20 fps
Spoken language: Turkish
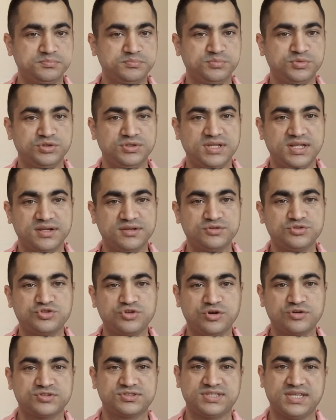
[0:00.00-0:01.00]
Bunların
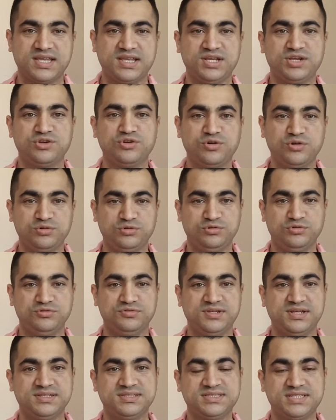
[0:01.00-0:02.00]
çok zengin
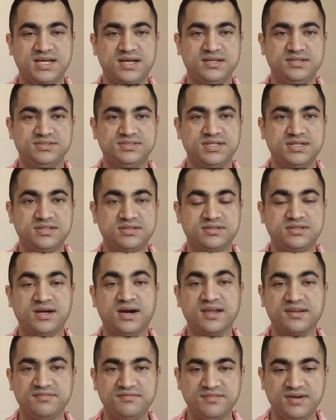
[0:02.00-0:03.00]
olduğundan, sadece
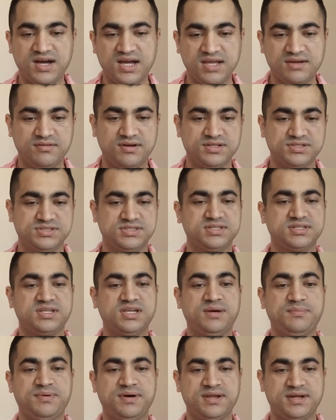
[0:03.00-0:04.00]
tarım ve hayvancılık
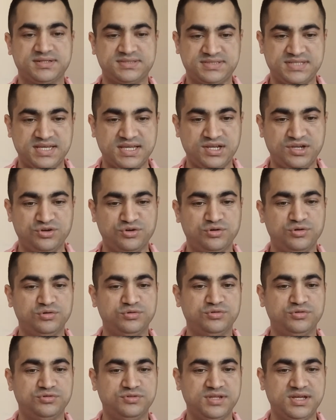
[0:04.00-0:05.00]
yaparak zengin
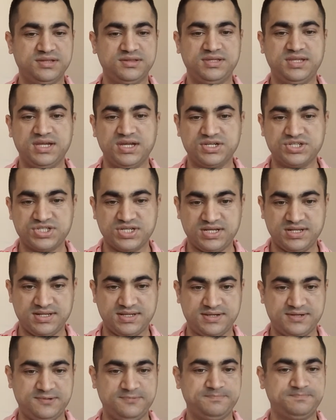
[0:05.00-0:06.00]
olduğundan, diğer
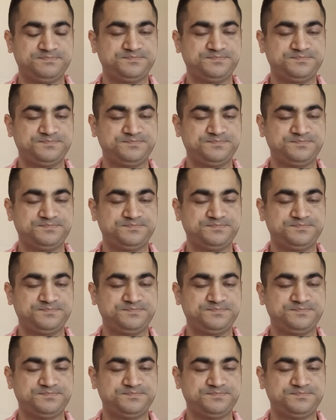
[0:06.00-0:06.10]
şeyleri